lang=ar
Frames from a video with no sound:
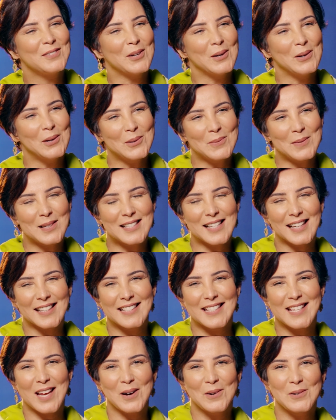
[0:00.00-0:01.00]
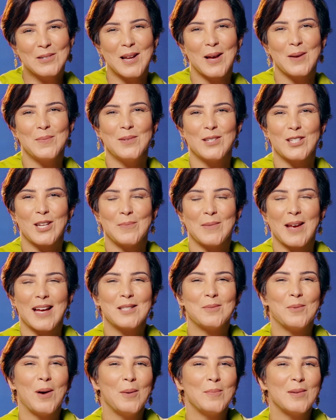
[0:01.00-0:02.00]
في علوم التغذيه هنا بجامعه
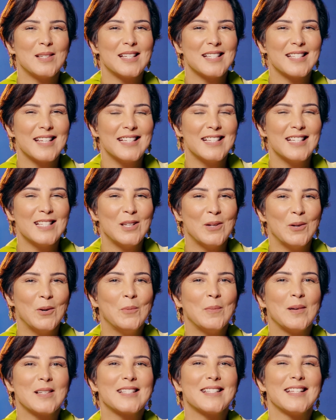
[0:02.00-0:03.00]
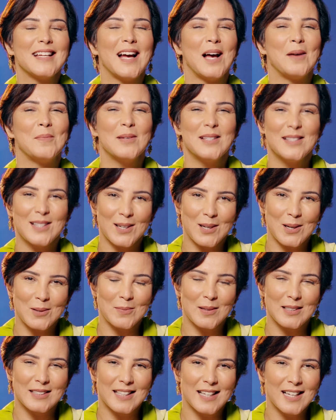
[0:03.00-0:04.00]
محمد السادس لعلوم الصحه بالدار
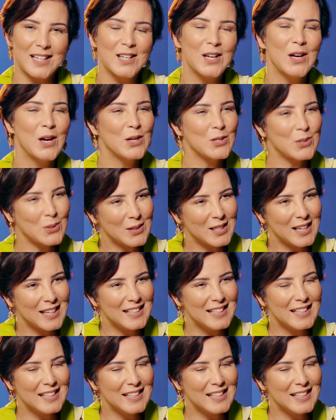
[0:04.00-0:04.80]
البيضاء شكرا